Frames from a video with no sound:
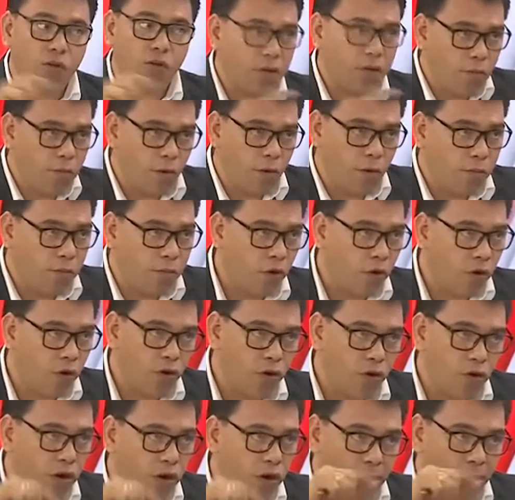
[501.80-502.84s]
los mismos
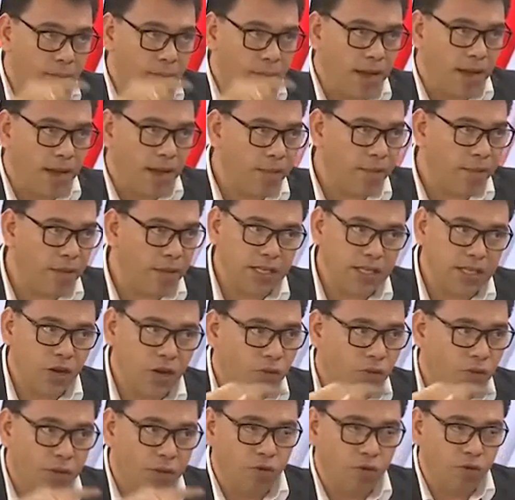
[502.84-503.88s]
polos, las mismas camisas,
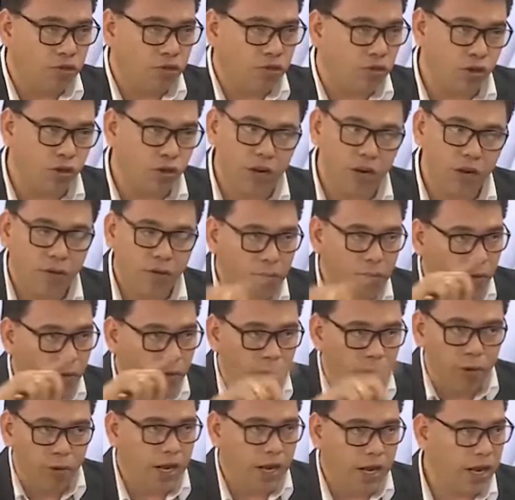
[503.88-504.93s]
los mismos chores, los
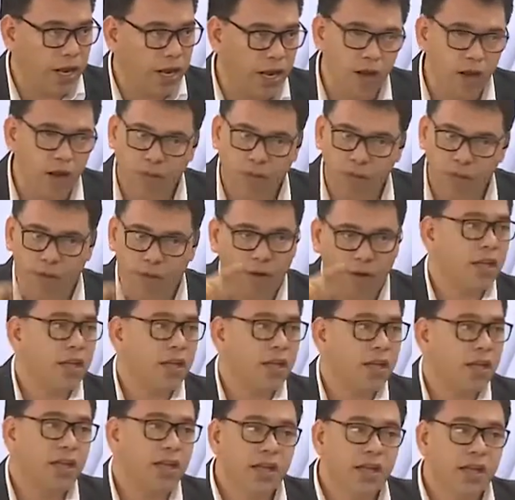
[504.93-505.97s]
mismos viril, los mismos...
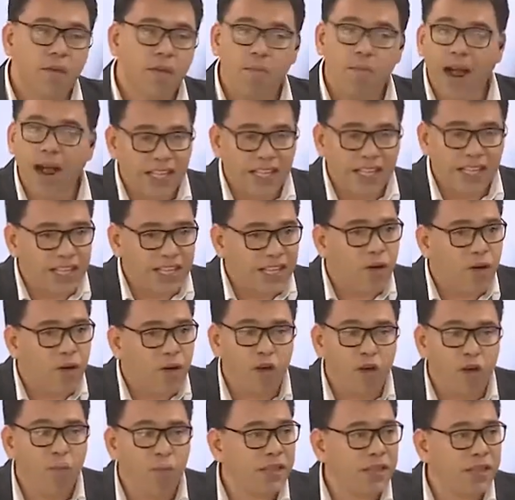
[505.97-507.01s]
Van a tener
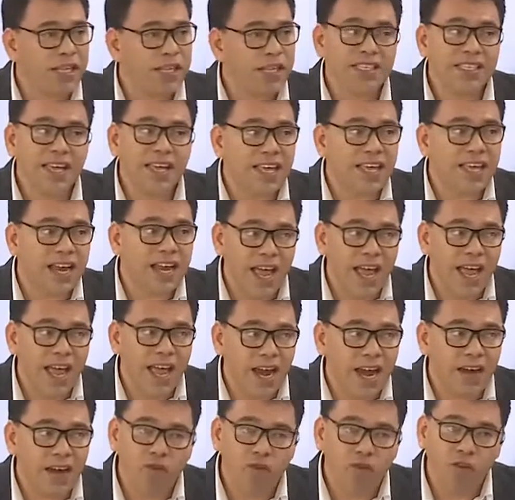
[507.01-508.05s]
una competencia
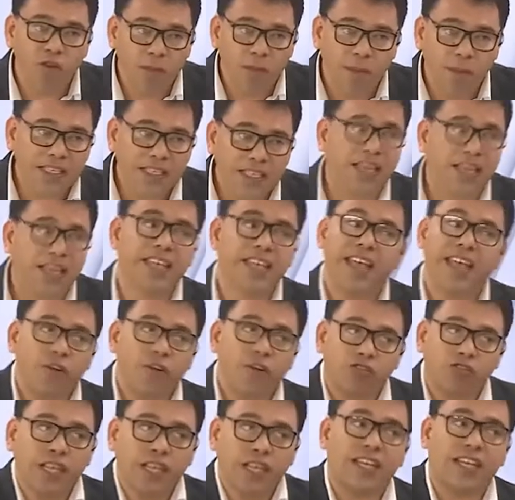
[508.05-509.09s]
desleal, lo que pasa es que ya
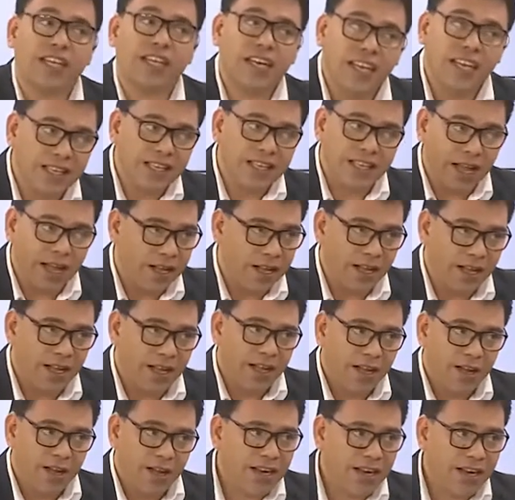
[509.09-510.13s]
no tan cerquita.
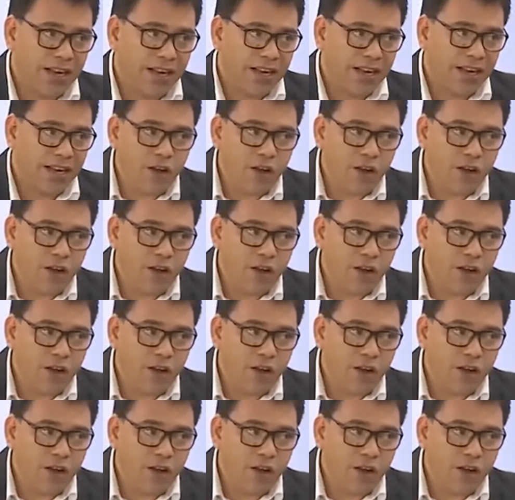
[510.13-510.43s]
Van a